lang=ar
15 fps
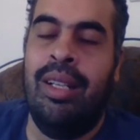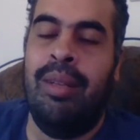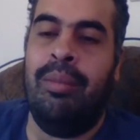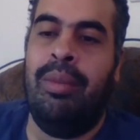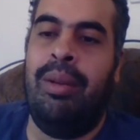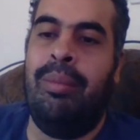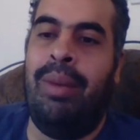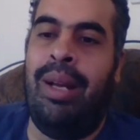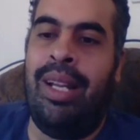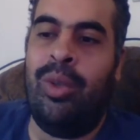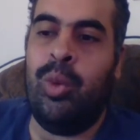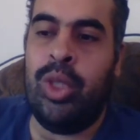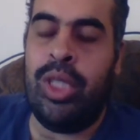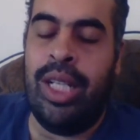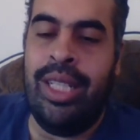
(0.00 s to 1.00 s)
ما
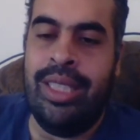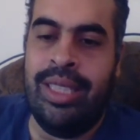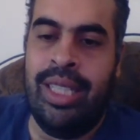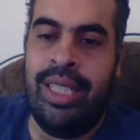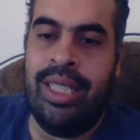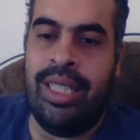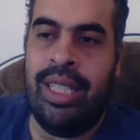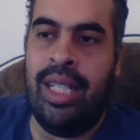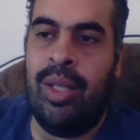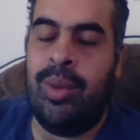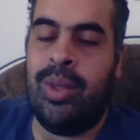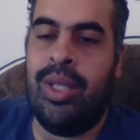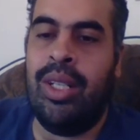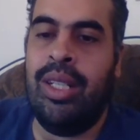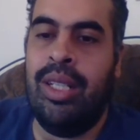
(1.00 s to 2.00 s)
معلهوش اي دليل او
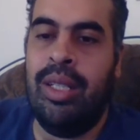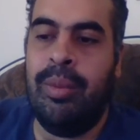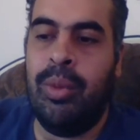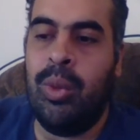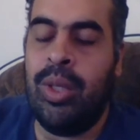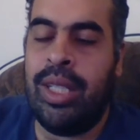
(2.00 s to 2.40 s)
الراجل اللي بيقول